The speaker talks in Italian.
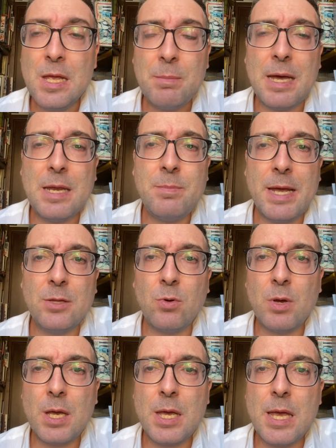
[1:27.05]
Ma
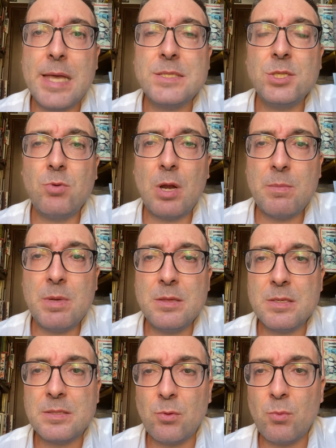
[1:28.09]
ripeto, eh, è
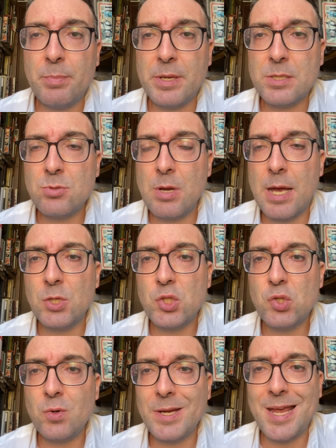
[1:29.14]
sicuramente stato un
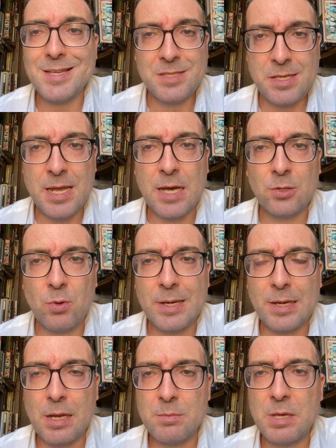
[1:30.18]
personaggio che ha segnato
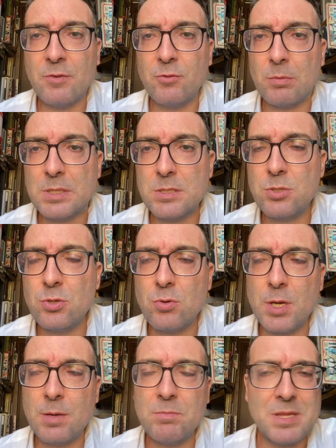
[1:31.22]
anche la mia
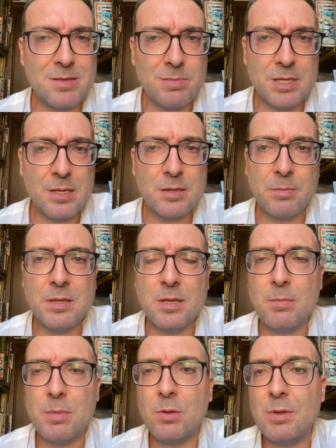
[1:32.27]
formazione, indipendentemente,
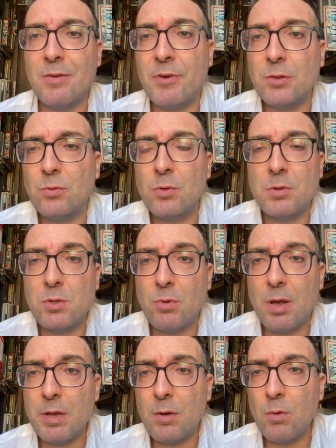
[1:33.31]
ripeto, dal fatto di non
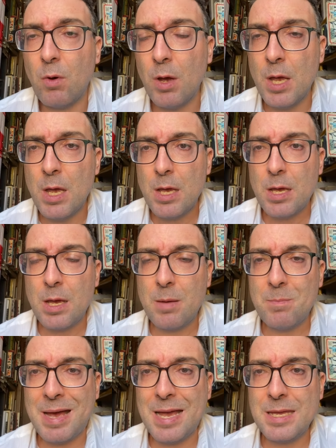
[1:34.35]
averlo eh,
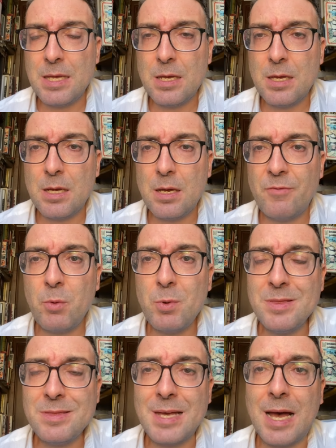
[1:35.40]
mai eh,
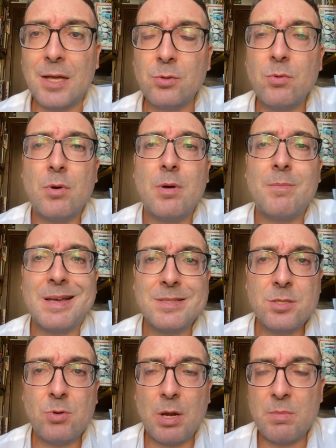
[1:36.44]
frequentato, ma
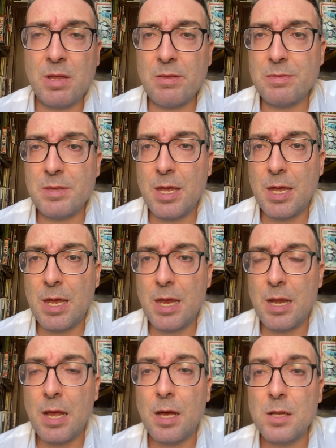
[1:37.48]
sicuramente eh,
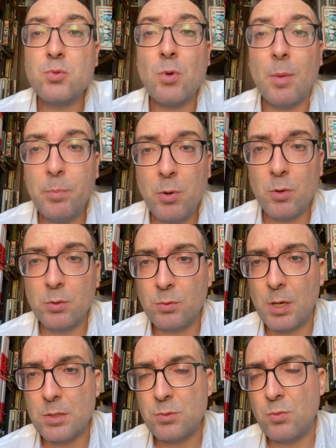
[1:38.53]
la, il suo
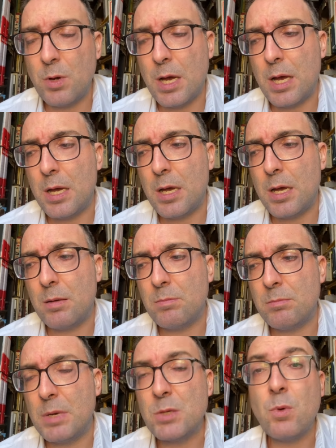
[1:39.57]
apporto, la sua,
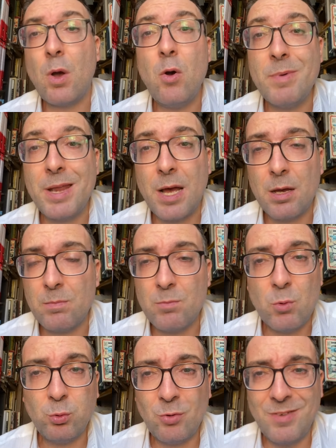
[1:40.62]
ehm, la sua opera
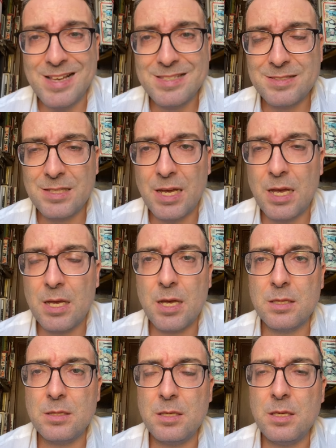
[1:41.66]
molto
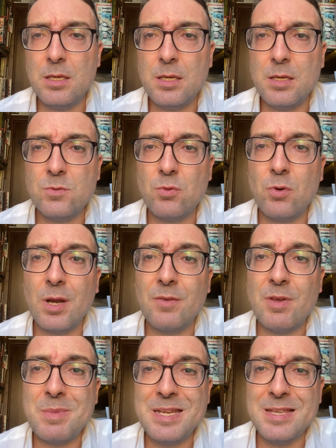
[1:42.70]
vasta eh, di
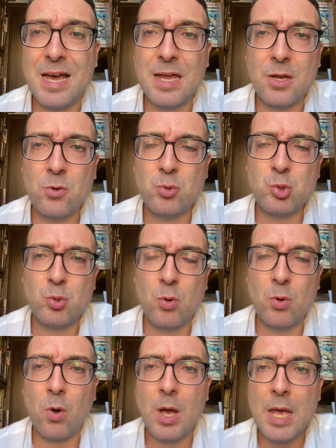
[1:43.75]
storiografia militare, non
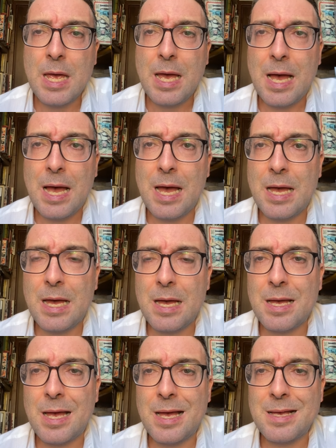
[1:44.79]
solo,
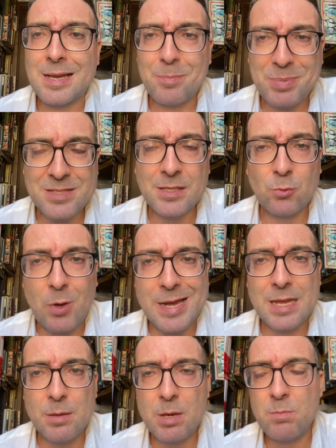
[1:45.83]
ha uh, rappresentato
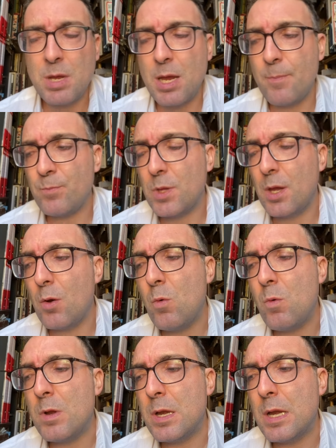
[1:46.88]
anche per me eh, eh,
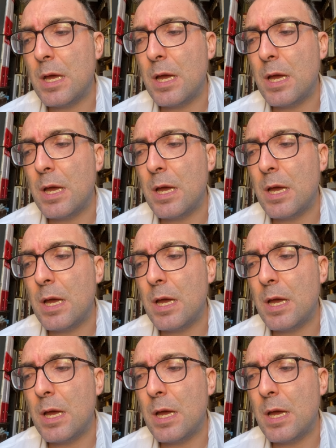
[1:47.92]
un,